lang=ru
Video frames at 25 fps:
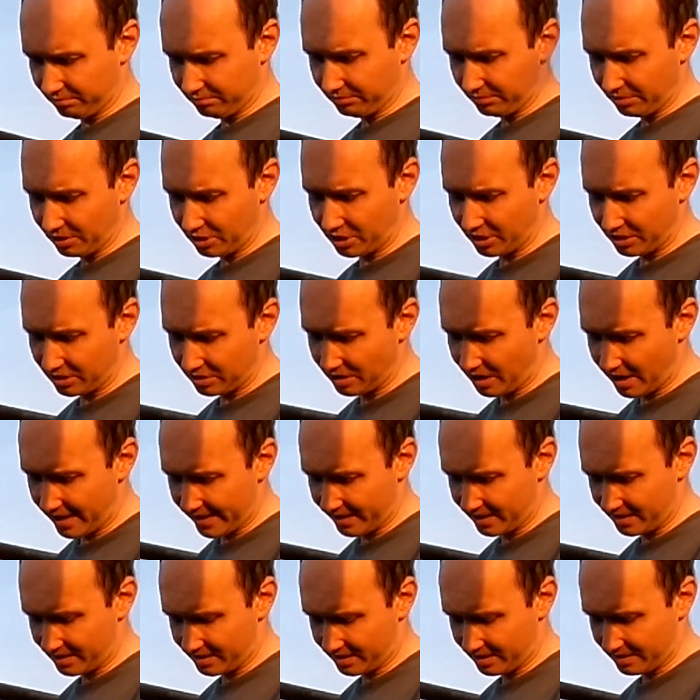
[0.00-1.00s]

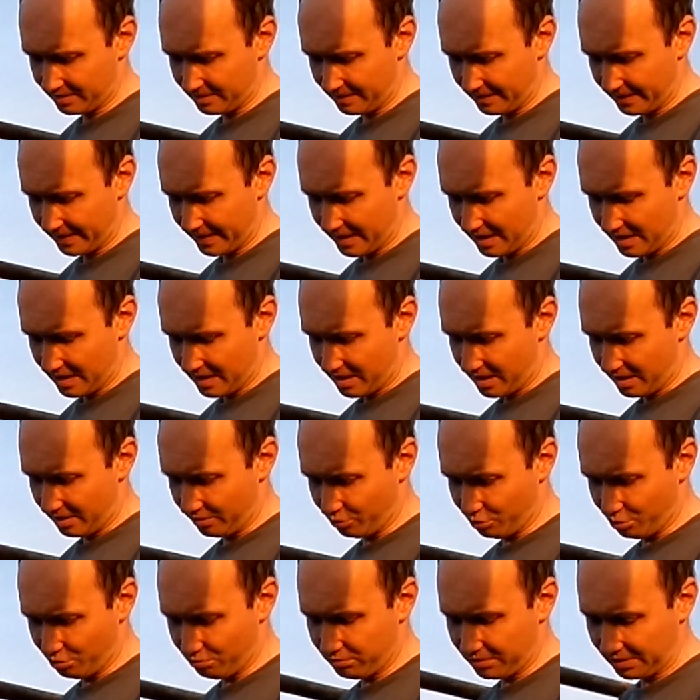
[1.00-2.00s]
шатается,
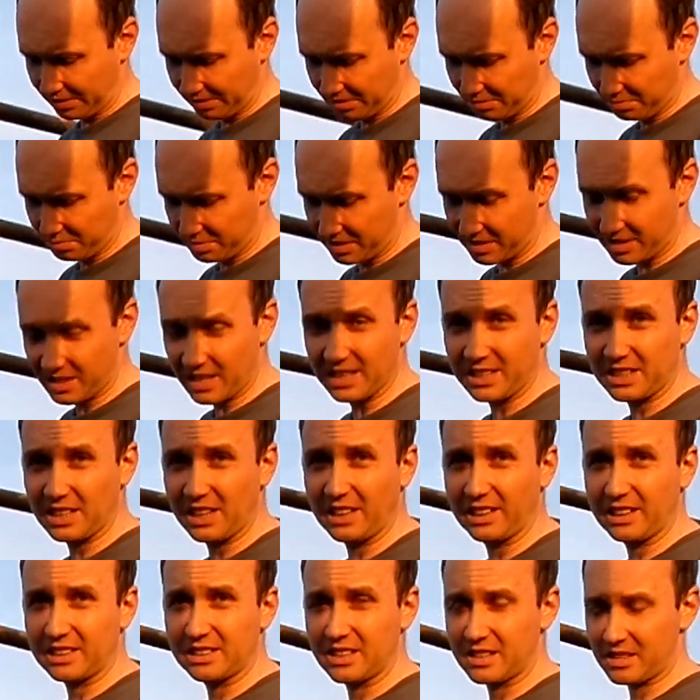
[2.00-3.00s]
оно вас
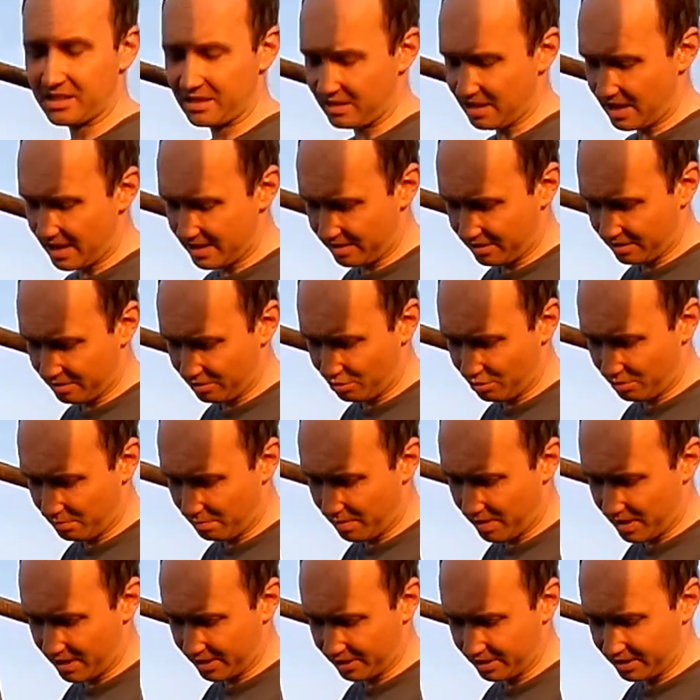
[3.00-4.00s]
обязательно достанет до
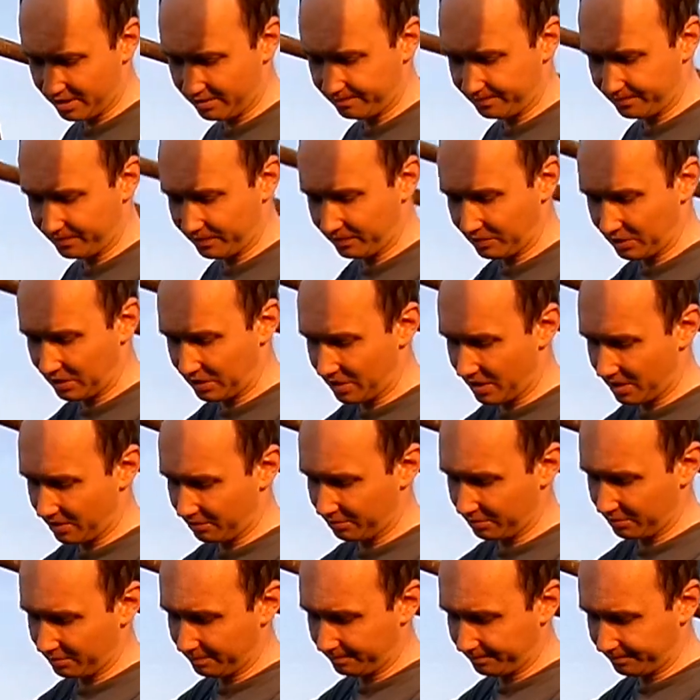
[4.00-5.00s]
башни. Вот так
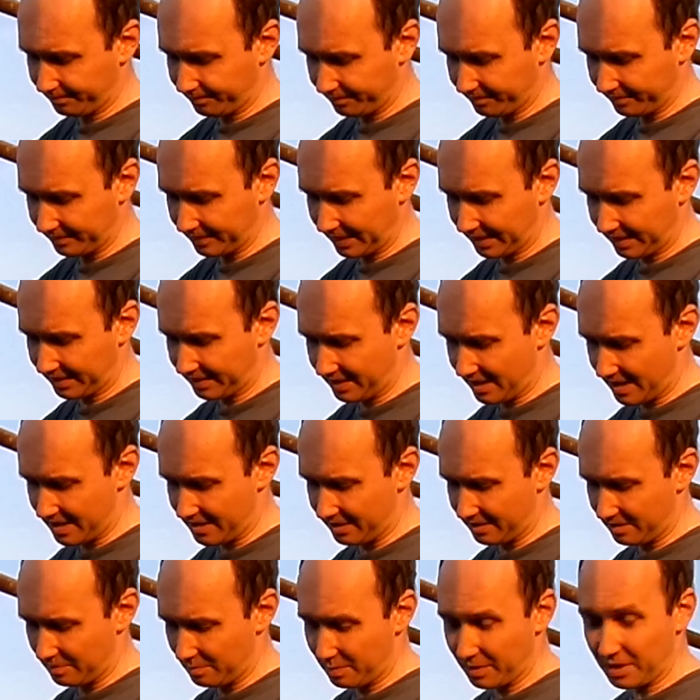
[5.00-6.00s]
вот
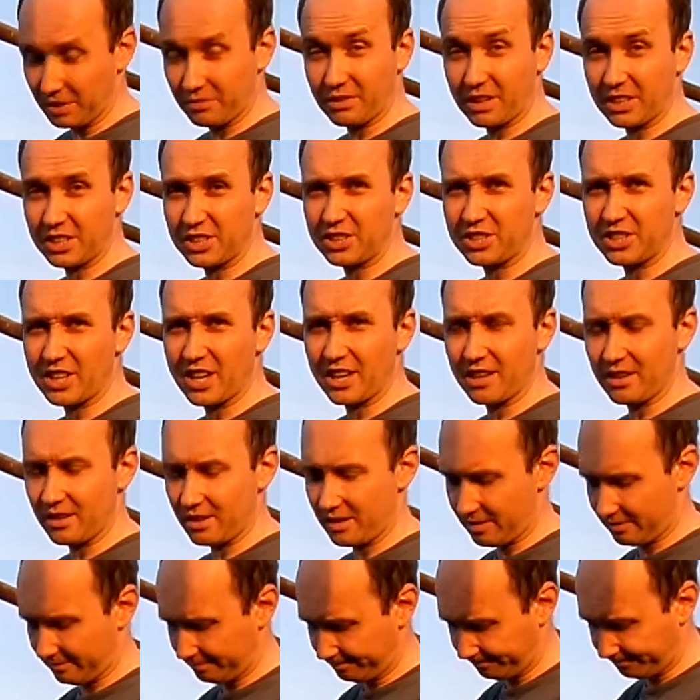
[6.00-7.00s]
достанет. При
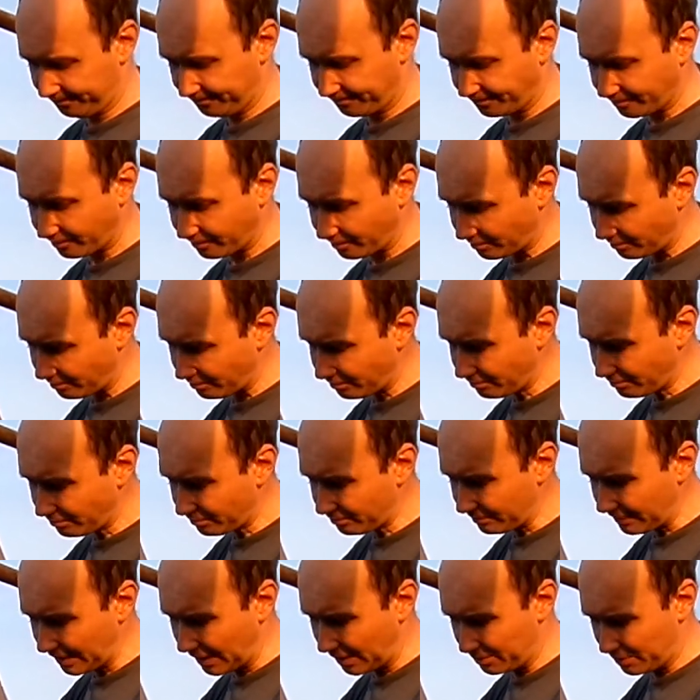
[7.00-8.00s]
вращении.
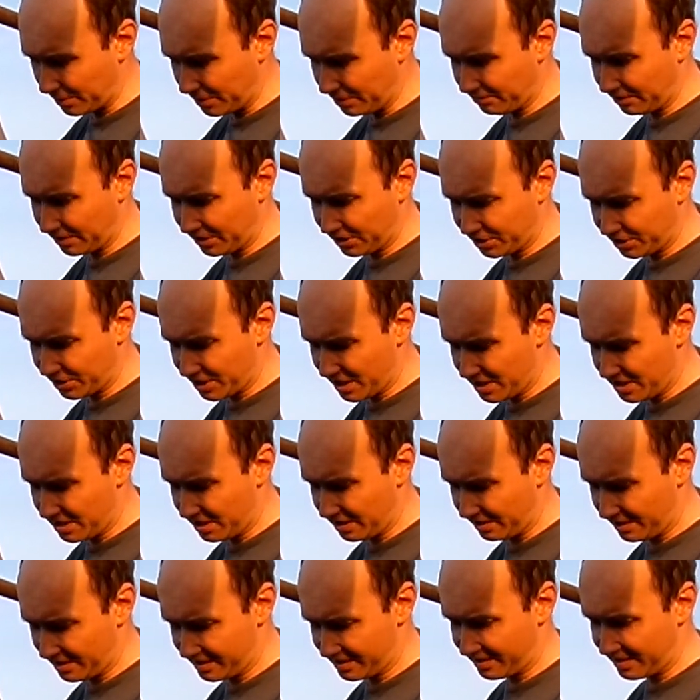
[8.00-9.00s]
При
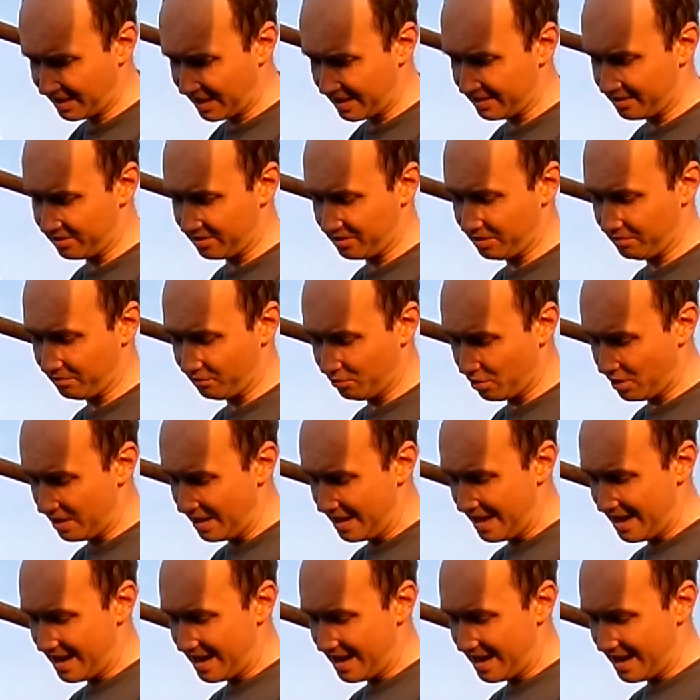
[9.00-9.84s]
вращении достанет. Его